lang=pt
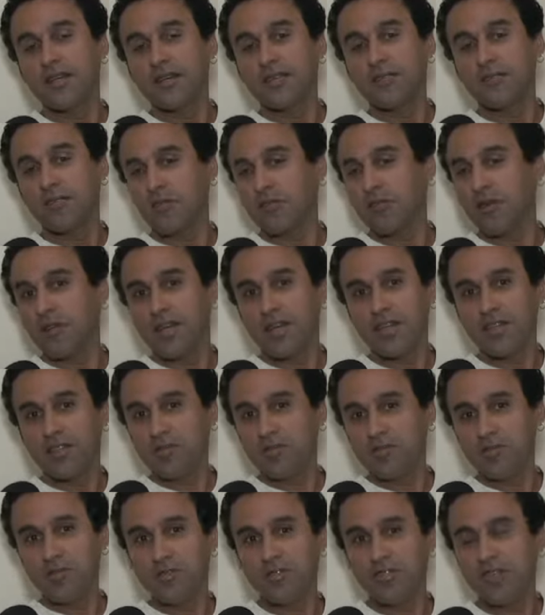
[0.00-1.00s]
foi colega de
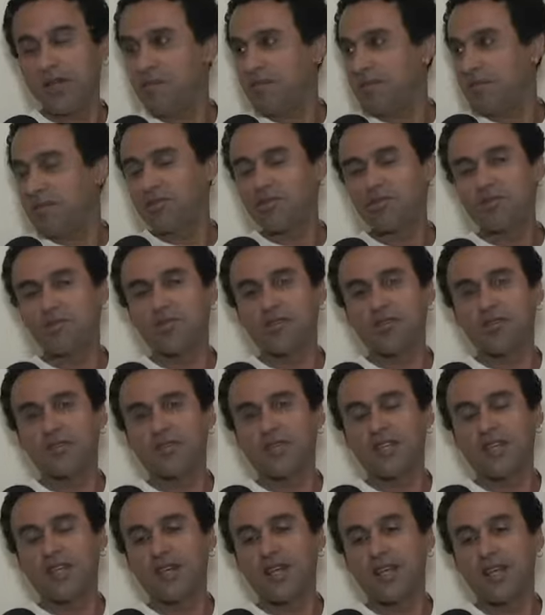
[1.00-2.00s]
muitos amigos nossos
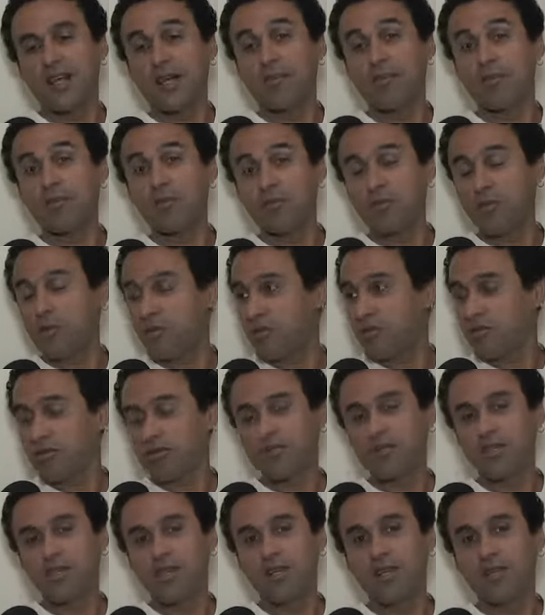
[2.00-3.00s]
daquela época no Bom
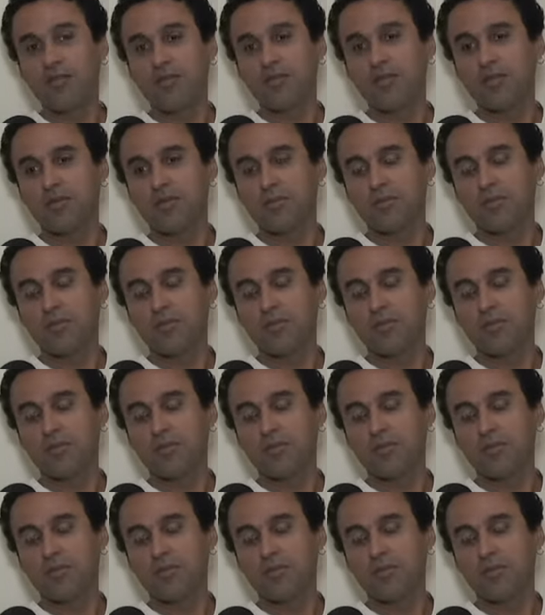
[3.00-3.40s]
Conselho.